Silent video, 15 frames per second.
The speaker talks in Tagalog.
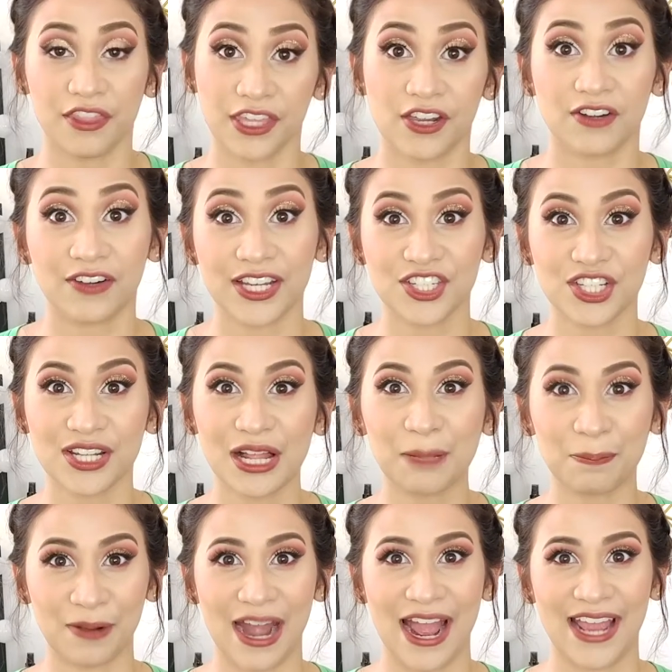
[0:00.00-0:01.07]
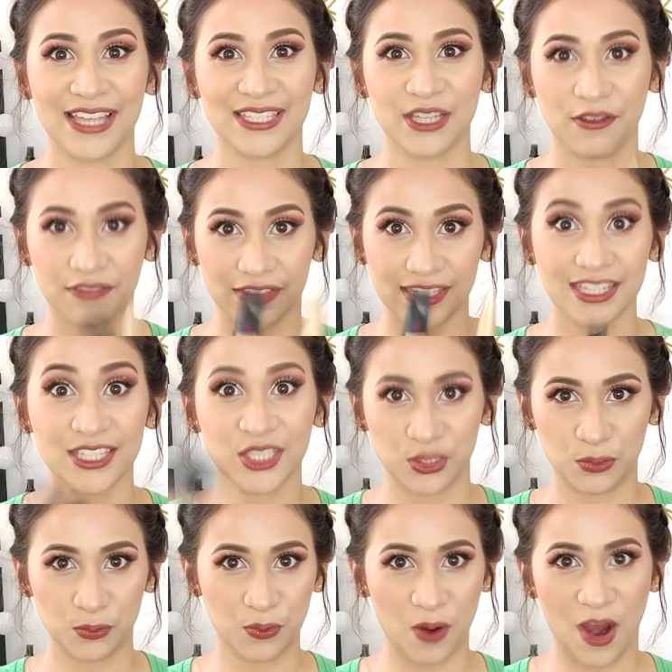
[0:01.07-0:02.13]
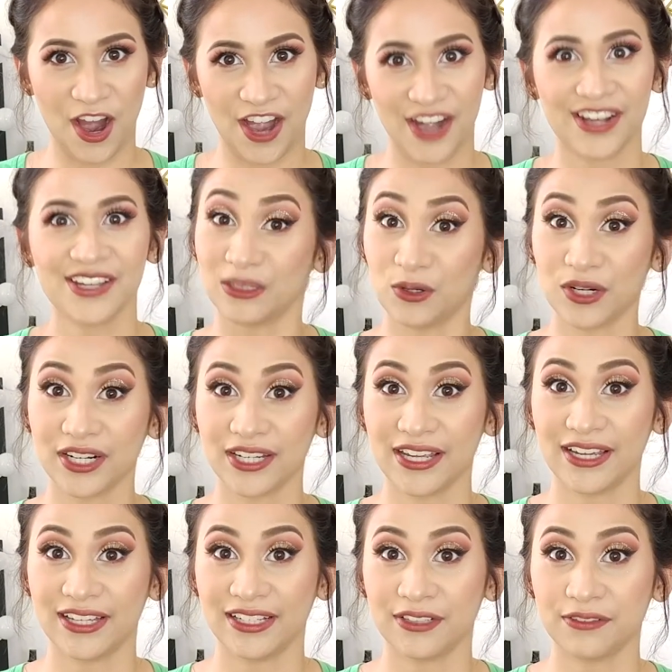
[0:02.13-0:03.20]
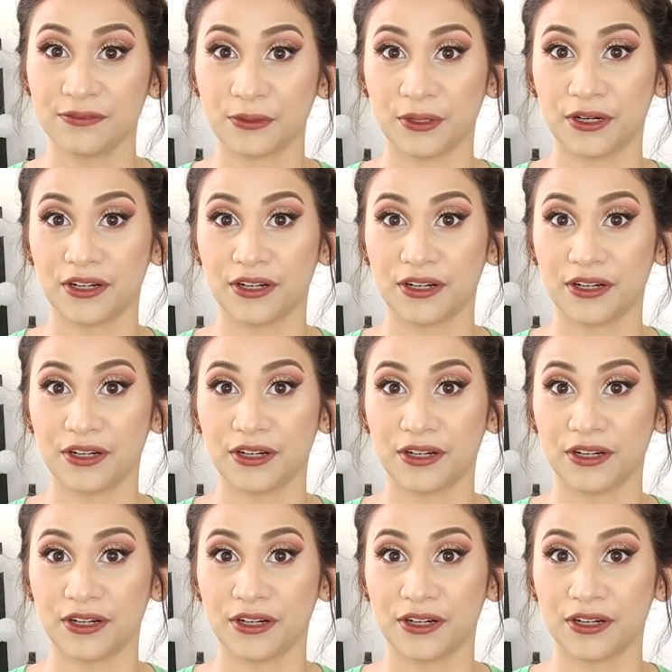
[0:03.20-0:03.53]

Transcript: The original price of these two are L'Oreal for